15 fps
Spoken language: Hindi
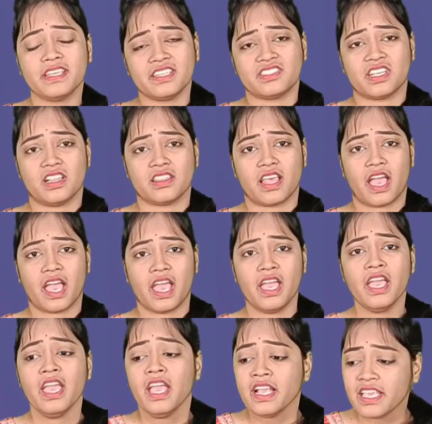ये चलता है
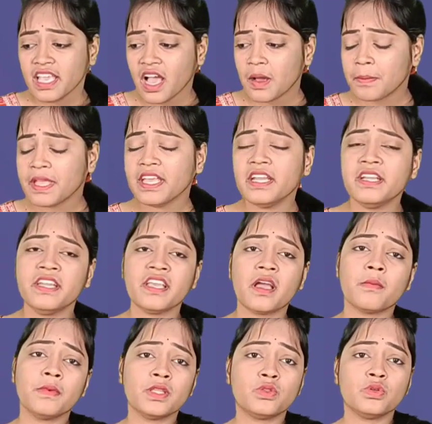कि हमें
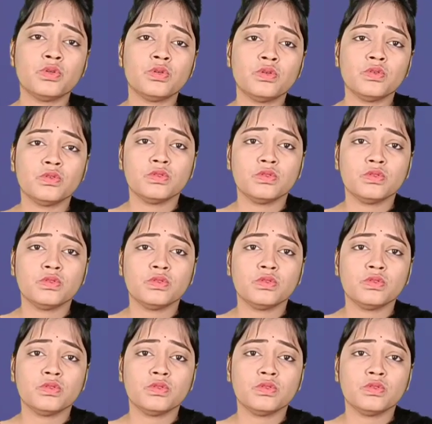इंडिया में तो